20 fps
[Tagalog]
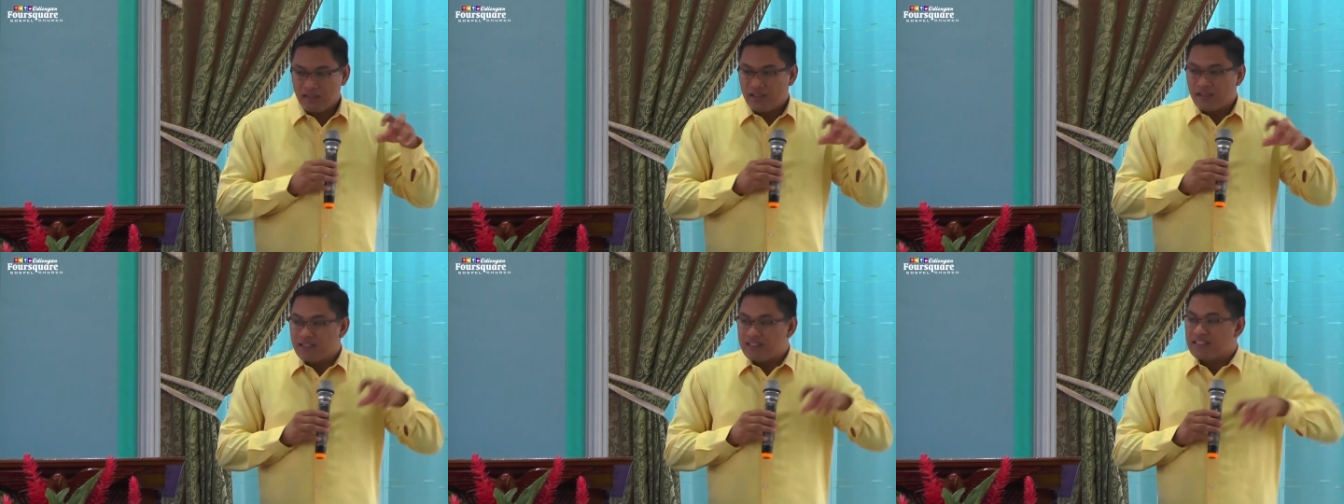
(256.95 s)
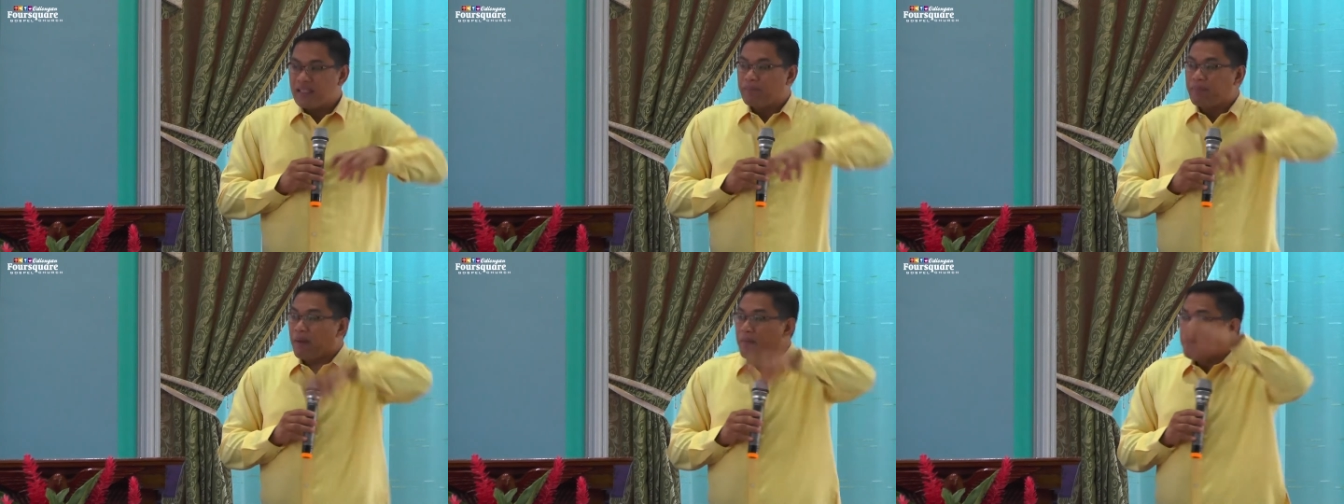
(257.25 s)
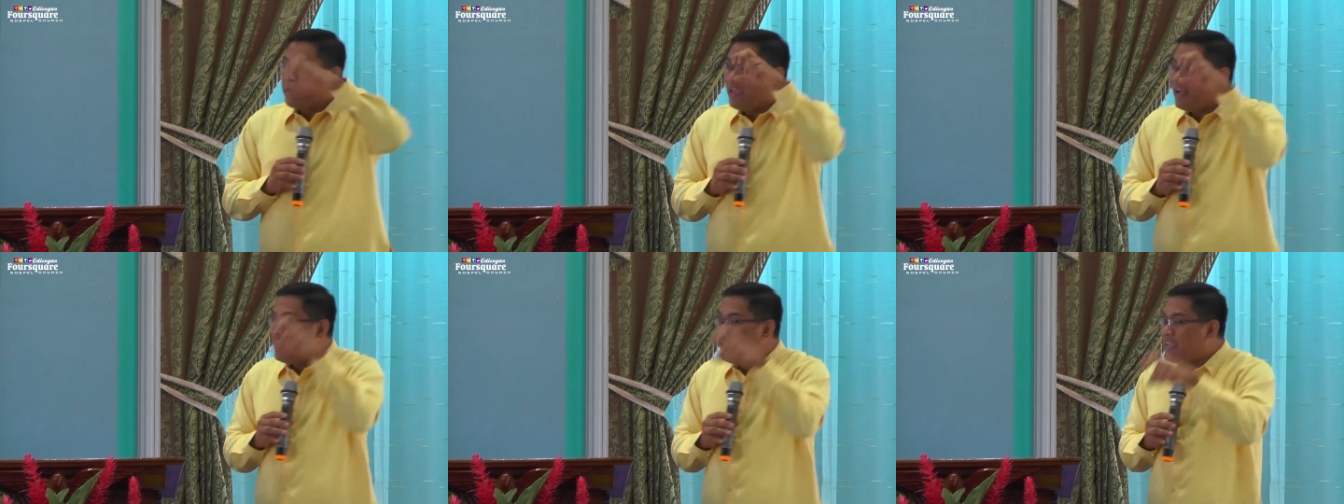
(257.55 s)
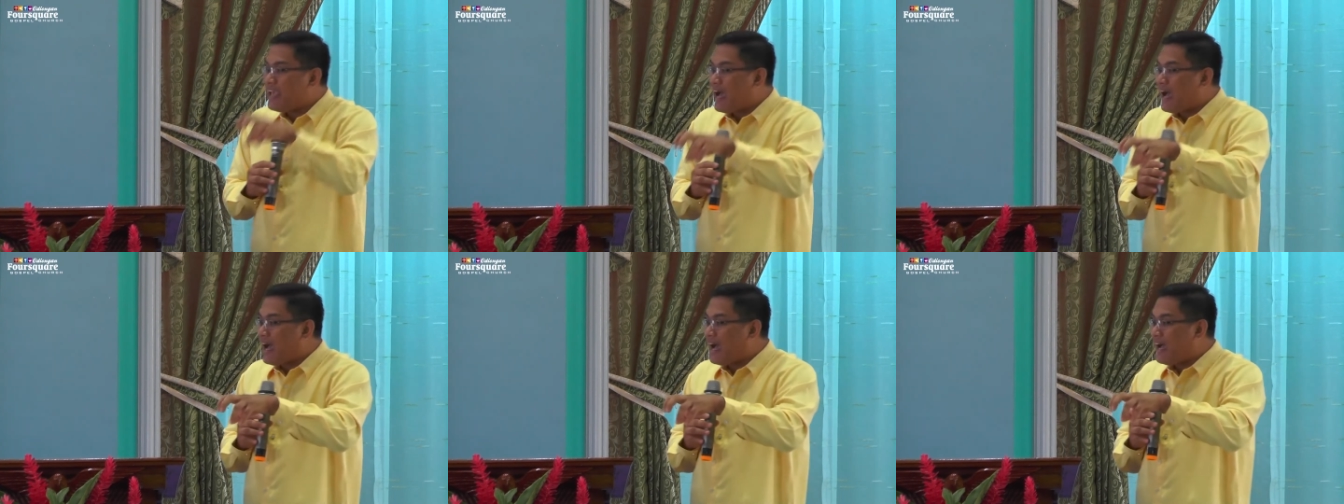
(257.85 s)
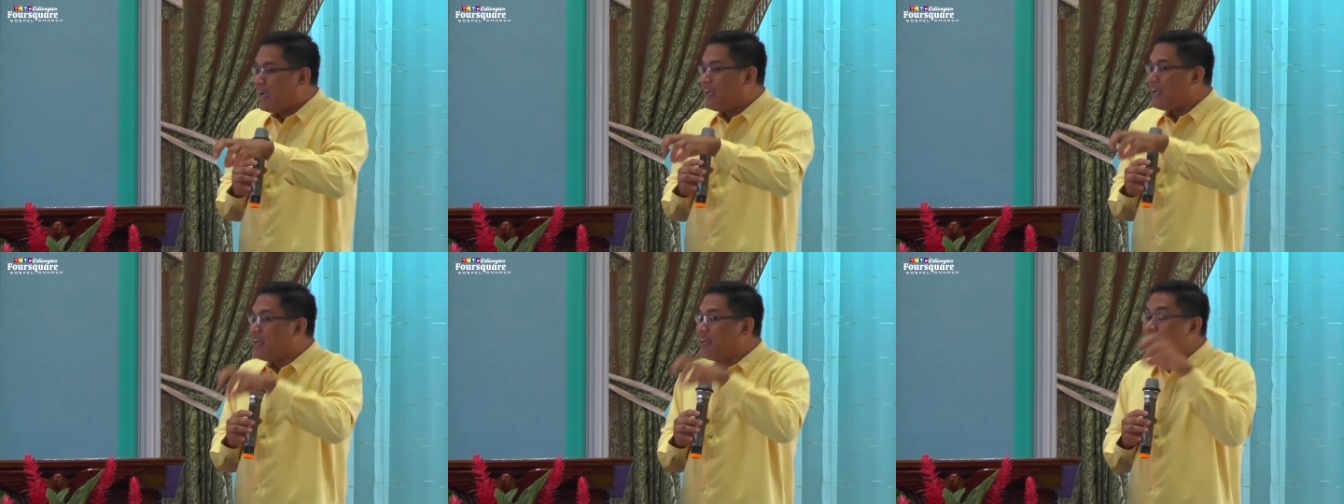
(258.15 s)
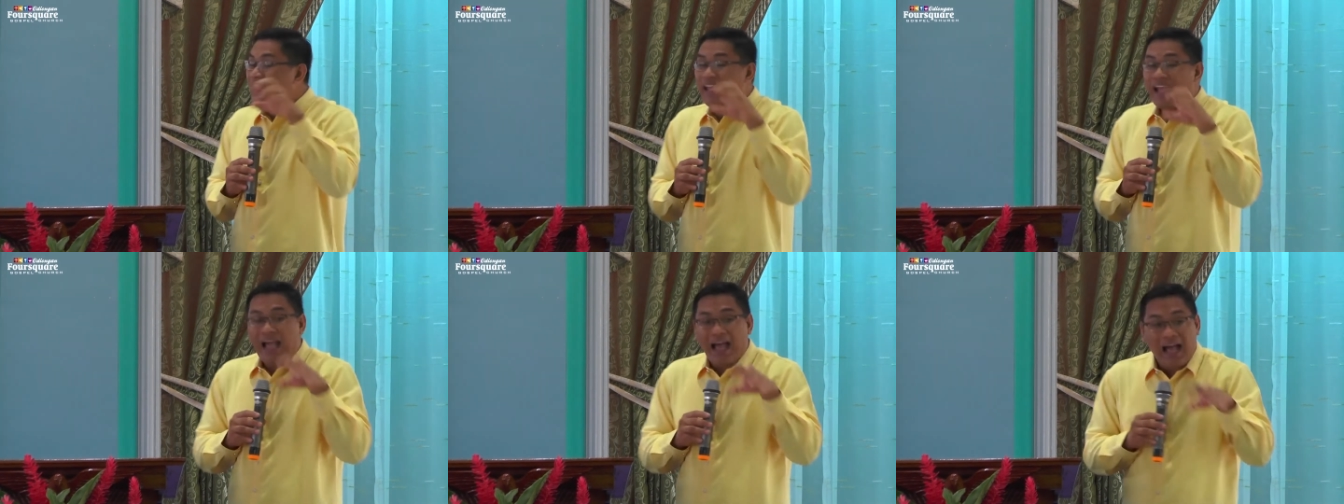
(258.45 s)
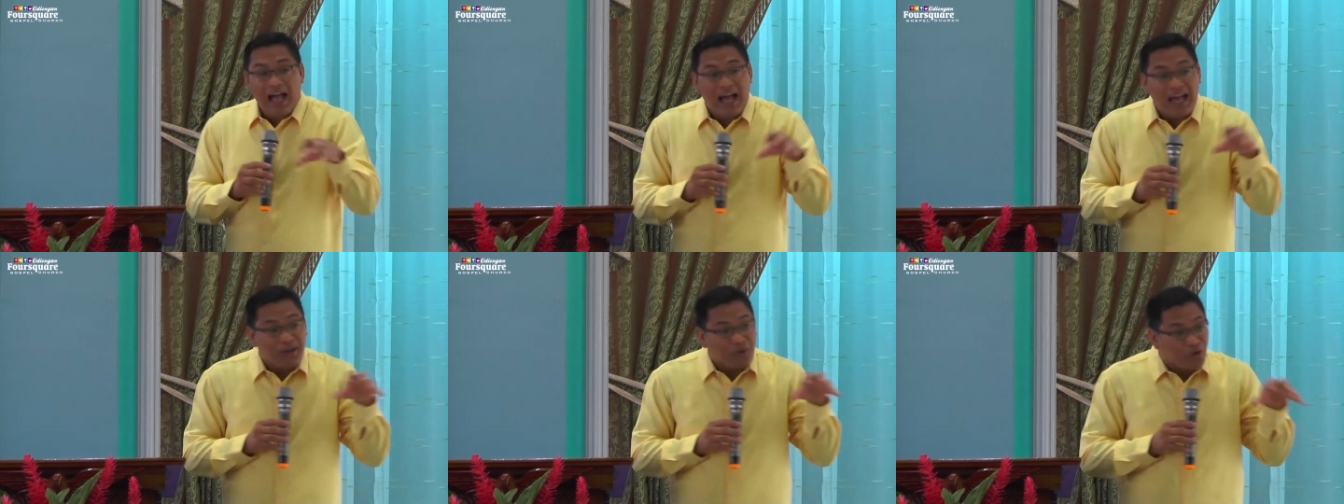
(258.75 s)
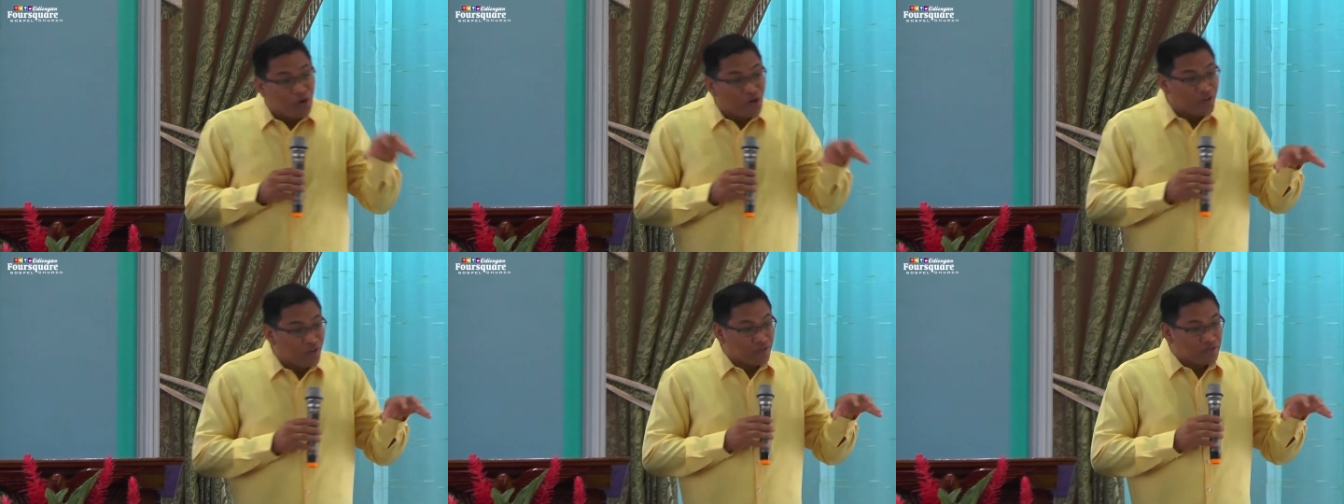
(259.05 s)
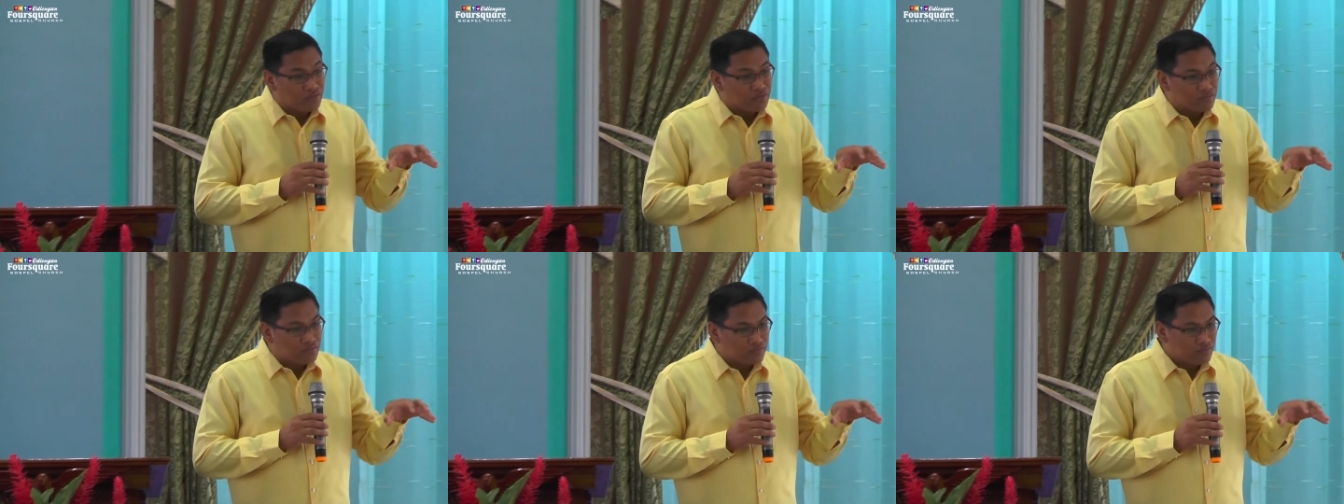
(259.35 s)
sa pamilya ni Aaron.